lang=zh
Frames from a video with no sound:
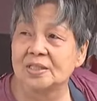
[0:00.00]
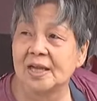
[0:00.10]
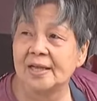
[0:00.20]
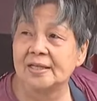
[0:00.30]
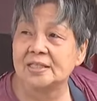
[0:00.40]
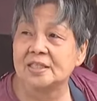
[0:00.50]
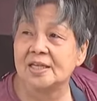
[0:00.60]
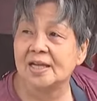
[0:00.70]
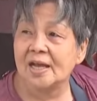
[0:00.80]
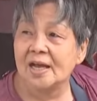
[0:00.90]
快采一
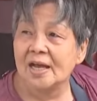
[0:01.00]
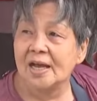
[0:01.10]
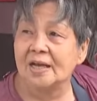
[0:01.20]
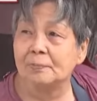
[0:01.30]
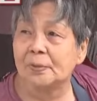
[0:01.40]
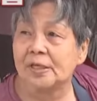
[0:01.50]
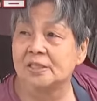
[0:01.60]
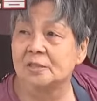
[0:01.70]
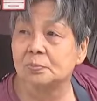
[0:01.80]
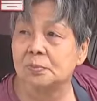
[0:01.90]
些，啊，本
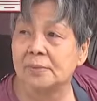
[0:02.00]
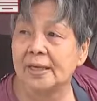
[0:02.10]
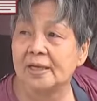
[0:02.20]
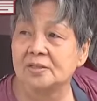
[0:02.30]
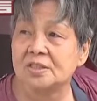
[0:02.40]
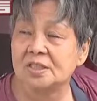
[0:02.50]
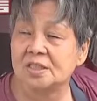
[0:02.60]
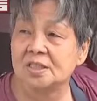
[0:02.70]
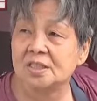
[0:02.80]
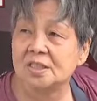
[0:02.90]
来是不卖，要自己
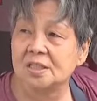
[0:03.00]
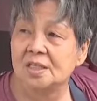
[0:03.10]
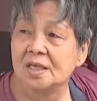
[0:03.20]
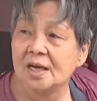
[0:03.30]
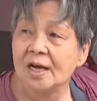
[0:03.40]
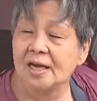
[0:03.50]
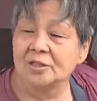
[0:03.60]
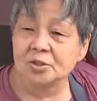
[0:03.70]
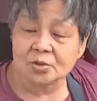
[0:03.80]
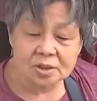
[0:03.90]
吃，啊，啊，
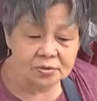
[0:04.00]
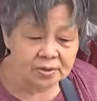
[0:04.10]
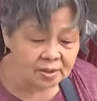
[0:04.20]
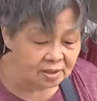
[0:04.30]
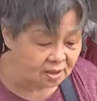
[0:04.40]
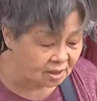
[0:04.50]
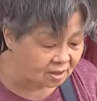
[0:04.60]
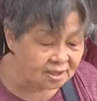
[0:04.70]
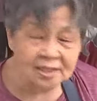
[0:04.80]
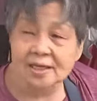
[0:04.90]
就因为
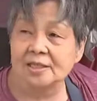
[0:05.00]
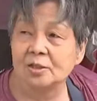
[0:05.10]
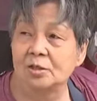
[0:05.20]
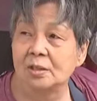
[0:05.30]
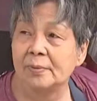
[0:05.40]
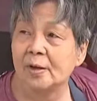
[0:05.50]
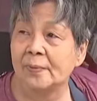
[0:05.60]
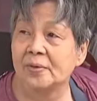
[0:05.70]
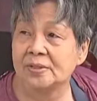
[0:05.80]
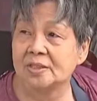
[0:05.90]
菜太多了，没有
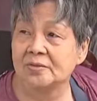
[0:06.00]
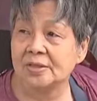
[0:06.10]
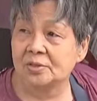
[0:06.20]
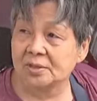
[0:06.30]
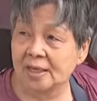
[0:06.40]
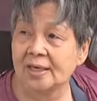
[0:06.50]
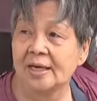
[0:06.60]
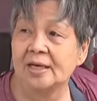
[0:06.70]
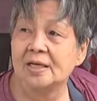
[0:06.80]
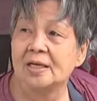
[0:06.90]
办法吃完，就拿
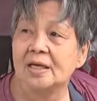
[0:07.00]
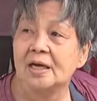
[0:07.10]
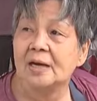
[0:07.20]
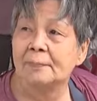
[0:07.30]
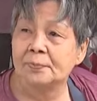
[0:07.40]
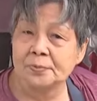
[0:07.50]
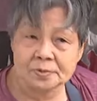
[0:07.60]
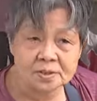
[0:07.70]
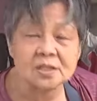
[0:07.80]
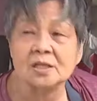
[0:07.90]
来，啊，
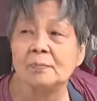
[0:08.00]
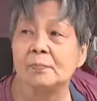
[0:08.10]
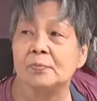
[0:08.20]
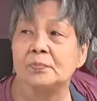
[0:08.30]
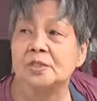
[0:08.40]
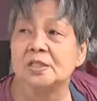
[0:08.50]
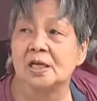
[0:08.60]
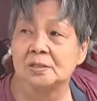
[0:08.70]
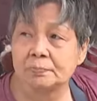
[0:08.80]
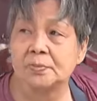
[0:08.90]
今天现
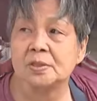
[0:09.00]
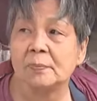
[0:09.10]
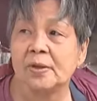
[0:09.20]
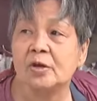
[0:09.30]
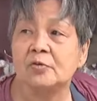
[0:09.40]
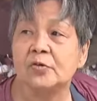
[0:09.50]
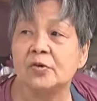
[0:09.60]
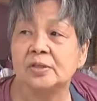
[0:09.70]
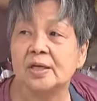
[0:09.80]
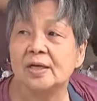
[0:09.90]
在比较没有
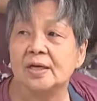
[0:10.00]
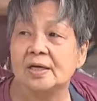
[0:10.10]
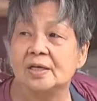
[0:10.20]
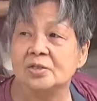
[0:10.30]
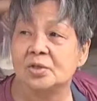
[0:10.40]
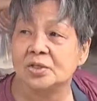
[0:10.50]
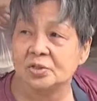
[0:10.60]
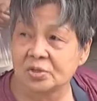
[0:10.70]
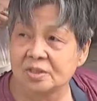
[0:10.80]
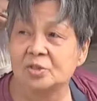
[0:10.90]
风了，啊，所以
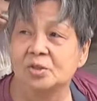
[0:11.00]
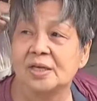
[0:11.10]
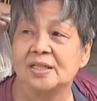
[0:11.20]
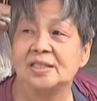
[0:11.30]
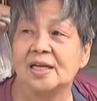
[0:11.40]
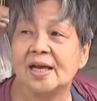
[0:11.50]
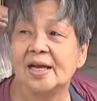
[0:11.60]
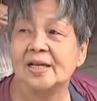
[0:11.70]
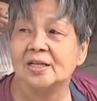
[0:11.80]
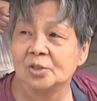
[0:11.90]
说就拿下
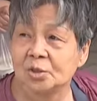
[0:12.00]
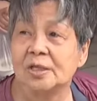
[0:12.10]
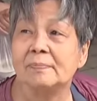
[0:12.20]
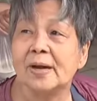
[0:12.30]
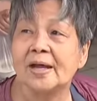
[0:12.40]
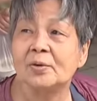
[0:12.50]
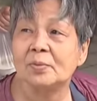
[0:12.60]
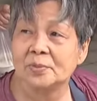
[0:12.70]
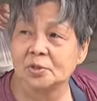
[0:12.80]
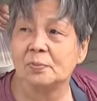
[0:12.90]
来，有人买
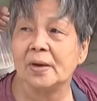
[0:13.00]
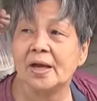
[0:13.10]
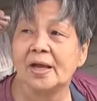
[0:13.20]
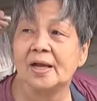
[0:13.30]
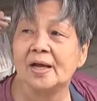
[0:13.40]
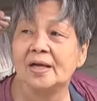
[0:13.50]
我们就卖了。